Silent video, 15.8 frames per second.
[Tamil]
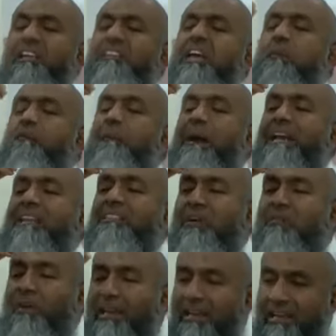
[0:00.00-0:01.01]
அதை
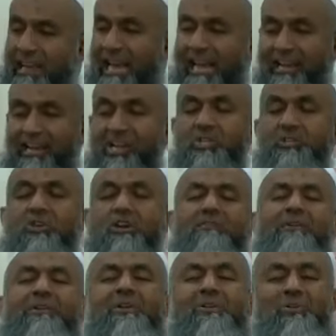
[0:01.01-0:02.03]
மறந்து விடுங்கள்
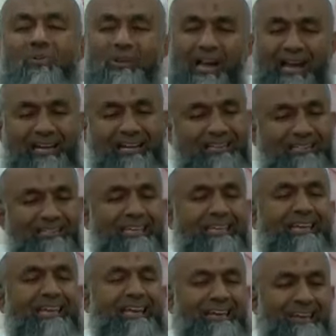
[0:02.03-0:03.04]
சொல்லிவிட்டு சொல்றான்
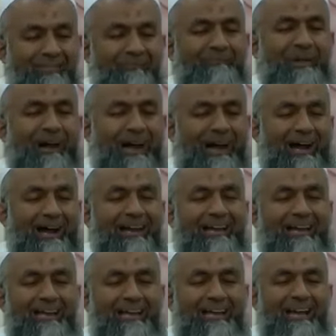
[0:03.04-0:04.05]
என்னப்பா
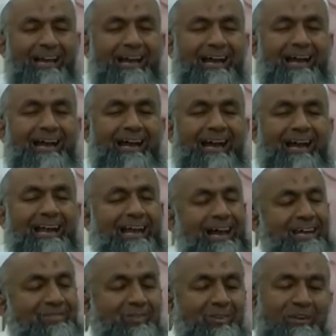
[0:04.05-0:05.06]
அலா
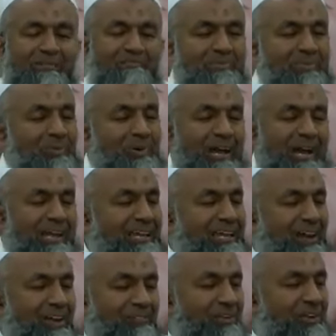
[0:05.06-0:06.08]
துஹிப்பூன
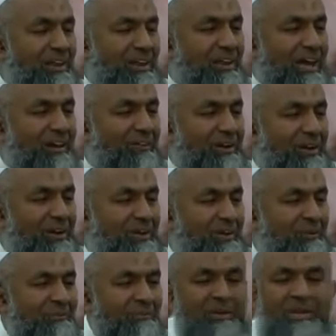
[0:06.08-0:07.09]
ஐயக்ஃபிர் அல்லாஹு
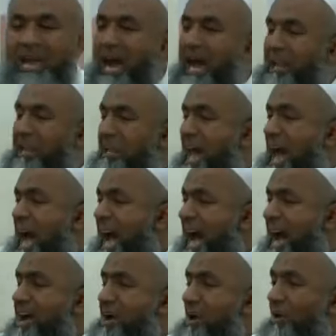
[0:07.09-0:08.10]

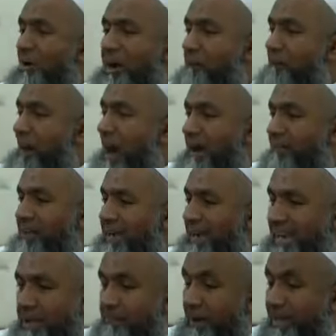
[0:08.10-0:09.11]
அல்லாஹ் உங்களோட
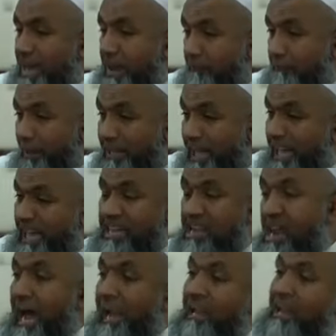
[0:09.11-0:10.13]
பாவங்களை மன்னிப்பதை
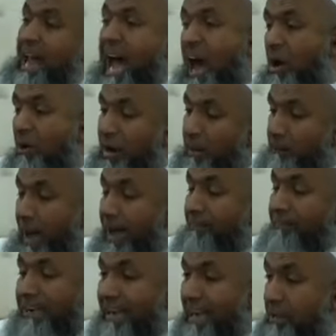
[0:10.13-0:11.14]
அல்லாஹ் உங்களோட
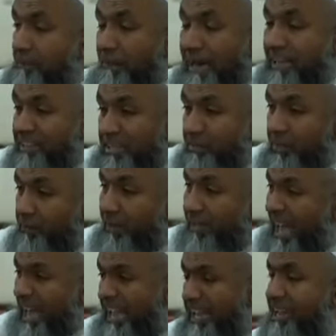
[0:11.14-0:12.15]
பாவங்களை மறந்து
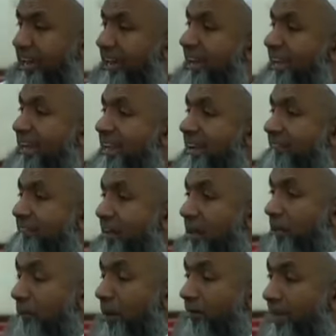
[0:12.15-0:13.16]
விடுவதை நீங்க
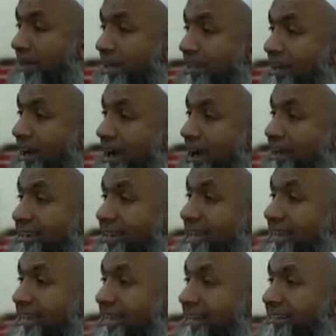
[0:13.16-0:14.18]
விரும்பவில்லையான்னு
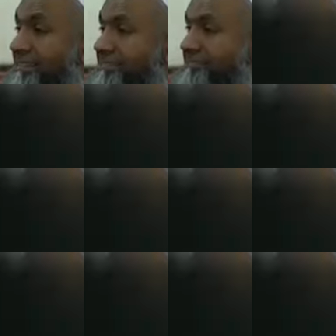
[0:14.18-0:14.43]
கேட்கிறான்